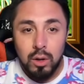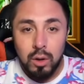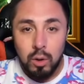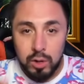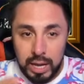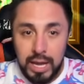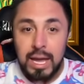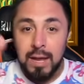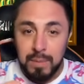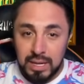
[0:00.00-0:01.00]
Ok,
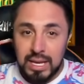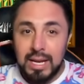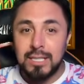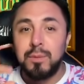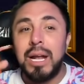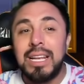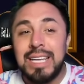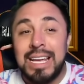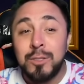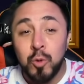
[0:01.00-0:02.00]
hay maneras, vale.
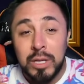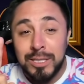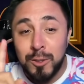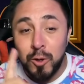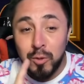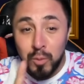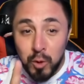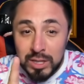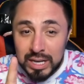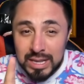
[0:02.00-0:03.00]
Es una slot
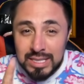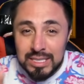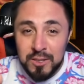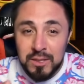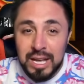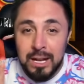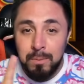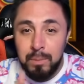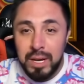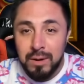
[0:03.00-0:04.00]
muy tradicional,
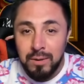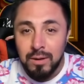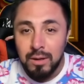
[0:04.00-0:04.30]
pero